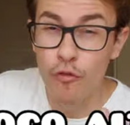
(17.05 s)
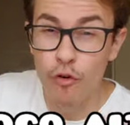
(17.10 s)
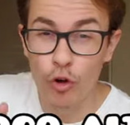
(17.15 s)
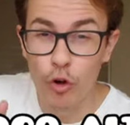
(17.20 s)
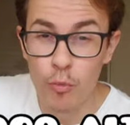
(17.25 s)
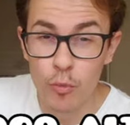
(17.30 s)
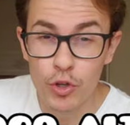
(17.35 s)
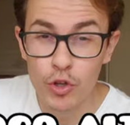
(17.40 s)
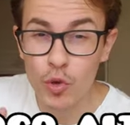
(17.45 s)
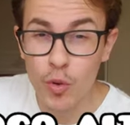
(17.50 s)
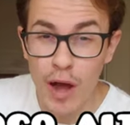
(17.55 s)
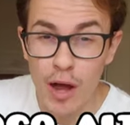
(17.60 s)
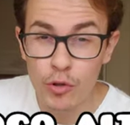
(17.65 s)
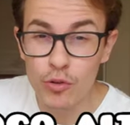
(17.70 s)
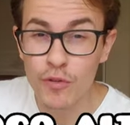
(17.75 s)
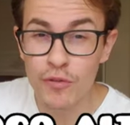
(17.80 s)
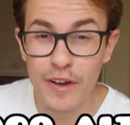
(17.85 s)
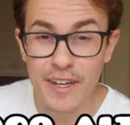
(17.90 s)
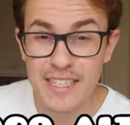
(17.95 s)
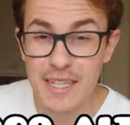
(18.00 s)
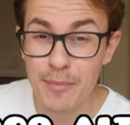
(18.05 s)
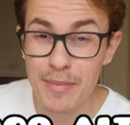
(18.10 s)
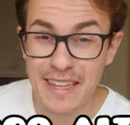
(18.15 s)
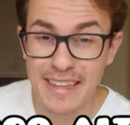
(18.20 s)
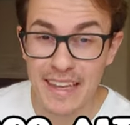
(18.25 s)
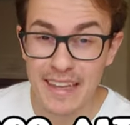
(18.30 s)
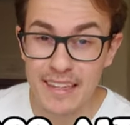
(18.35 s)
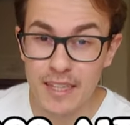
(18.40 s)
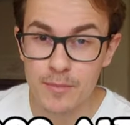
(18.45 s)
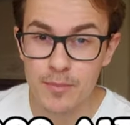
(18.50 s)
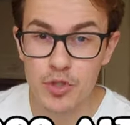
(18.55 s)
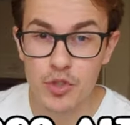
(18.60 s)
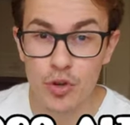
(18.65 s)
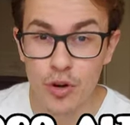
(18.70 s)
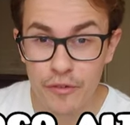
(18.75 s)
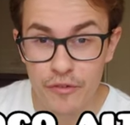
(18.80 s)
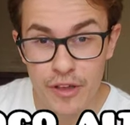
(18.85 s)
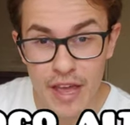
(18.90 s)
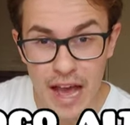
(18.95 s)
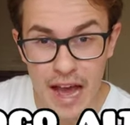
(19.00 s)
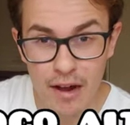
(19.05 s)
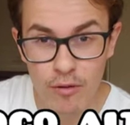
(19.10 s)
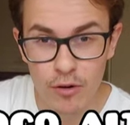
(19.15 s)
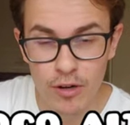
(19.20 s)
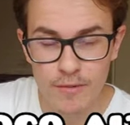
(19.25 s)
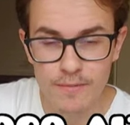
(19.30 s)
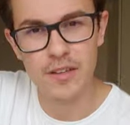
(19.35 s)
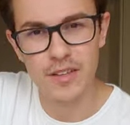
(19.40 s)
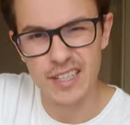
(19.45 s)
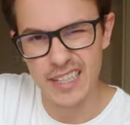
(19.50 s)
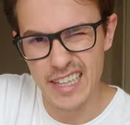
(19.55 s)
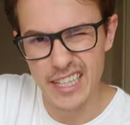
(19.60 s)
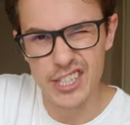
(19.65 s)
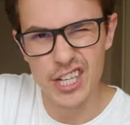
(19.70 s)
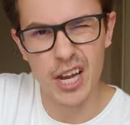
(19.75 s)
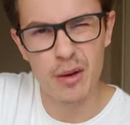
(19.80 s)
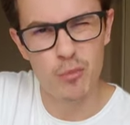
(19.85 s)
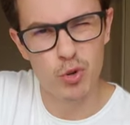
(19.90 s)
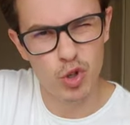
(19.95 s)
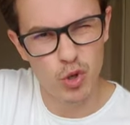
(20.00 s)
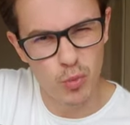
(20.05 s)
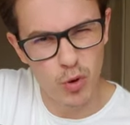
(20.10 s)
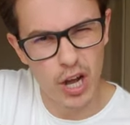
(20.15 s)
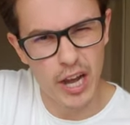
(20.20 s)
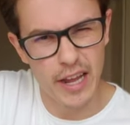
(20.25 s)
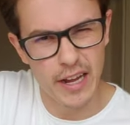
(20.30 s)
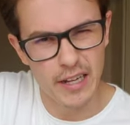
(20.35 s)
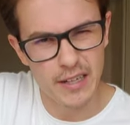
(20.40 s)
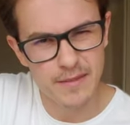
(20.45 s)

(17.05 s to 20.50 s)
Fogo muito alto faz a batata absorver água e deixa ela muito molenga.